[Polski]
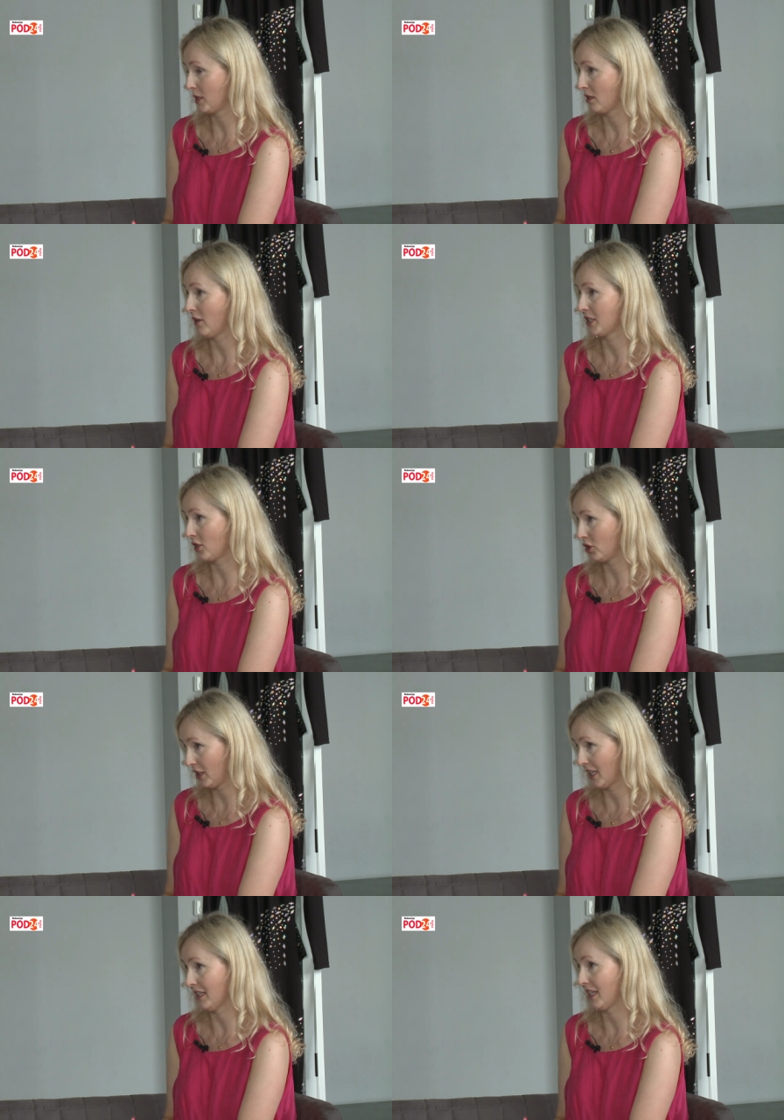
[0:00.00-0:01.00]
pracowałaś jako
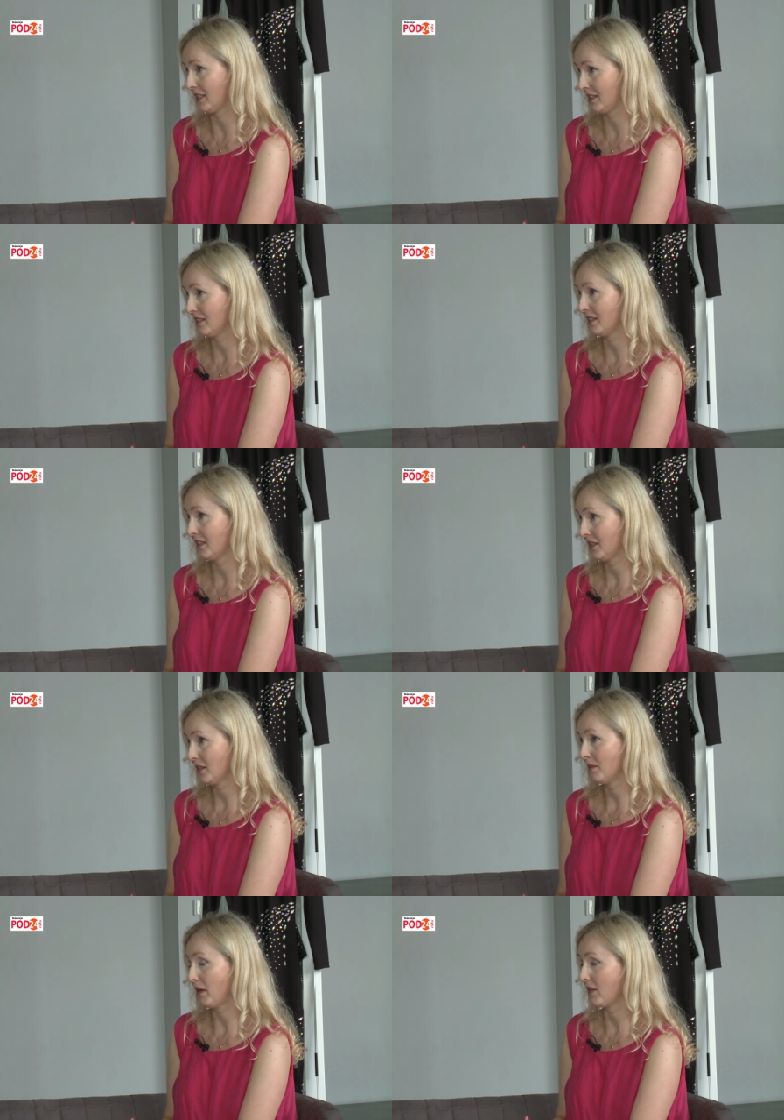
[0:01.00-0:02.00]
trener.
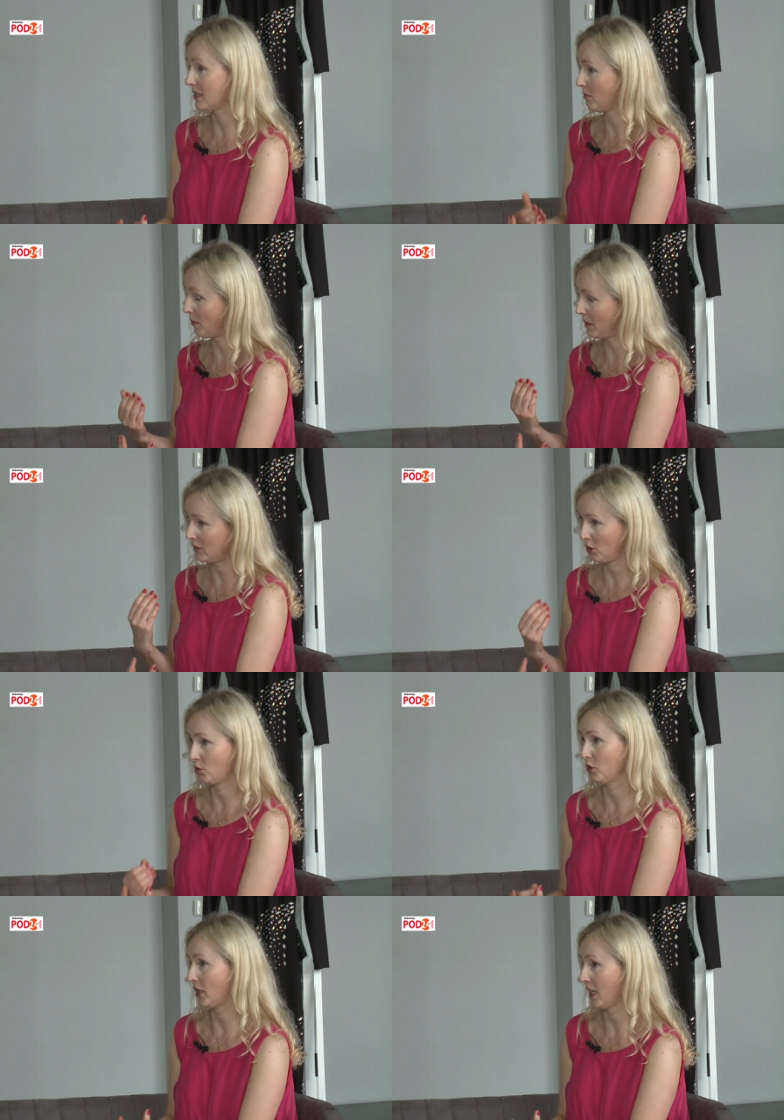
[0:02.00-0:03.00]
Tak. Powiedz, powiedz
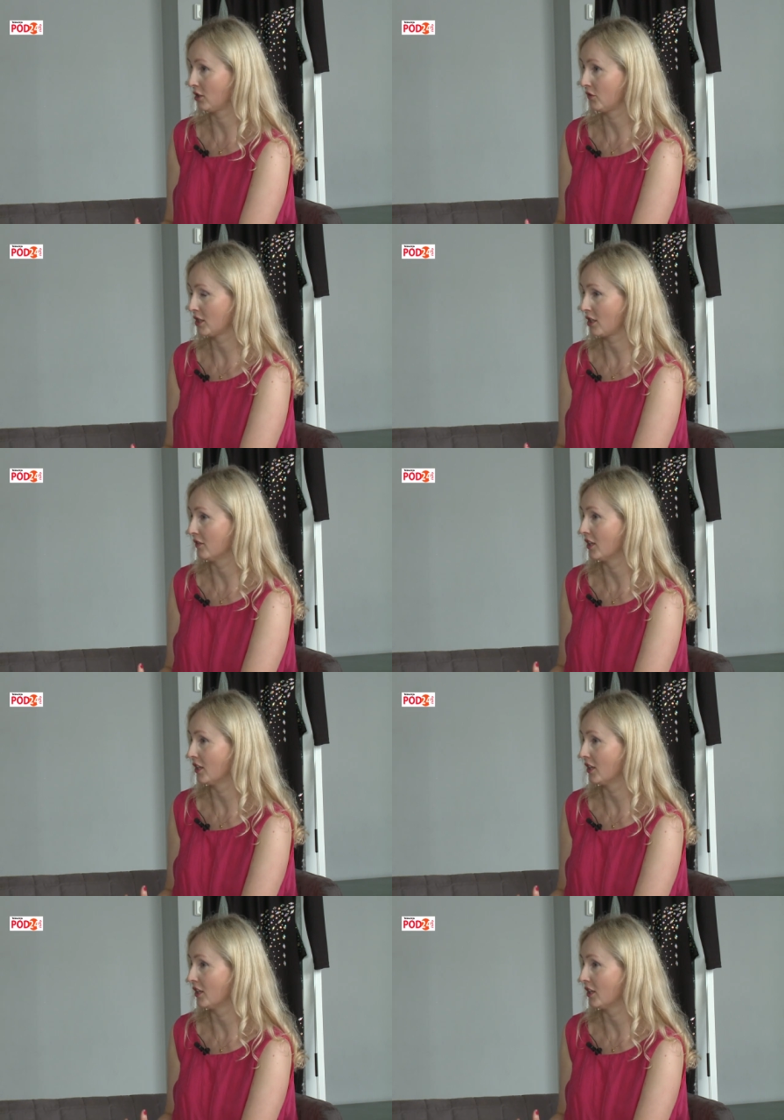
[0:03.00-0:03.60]
króciutko, jak to wszystko